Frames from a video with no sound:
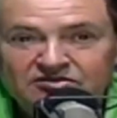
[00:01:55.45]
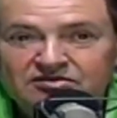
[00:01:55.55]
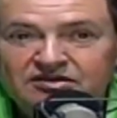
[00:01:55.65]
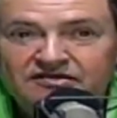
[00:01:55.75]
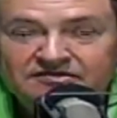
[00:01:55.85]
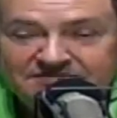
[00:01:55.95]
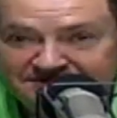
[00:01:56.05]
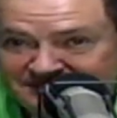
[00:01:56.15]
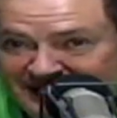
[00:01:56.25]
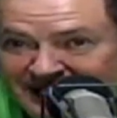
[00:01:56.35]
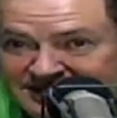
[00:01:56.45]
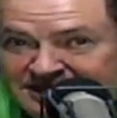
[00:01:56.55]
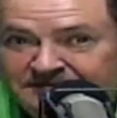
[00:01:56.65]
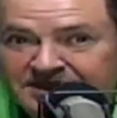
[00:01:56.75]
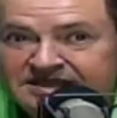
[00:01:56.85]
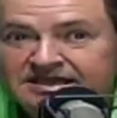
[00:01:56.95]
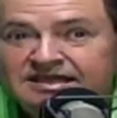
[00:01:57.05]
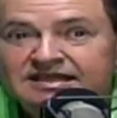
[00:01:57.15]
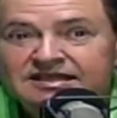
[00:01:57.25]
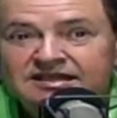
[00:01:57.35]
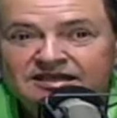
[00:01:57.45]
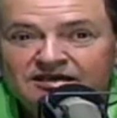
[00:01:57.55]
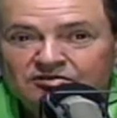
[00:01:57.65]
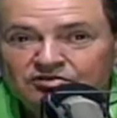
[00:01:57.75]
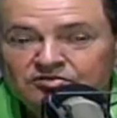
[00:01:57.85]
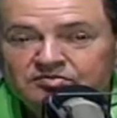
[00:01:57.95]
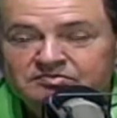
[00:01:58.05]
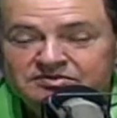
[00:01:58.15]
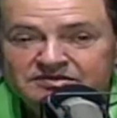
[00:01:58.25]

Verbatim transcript: ¿no? El H presidente del club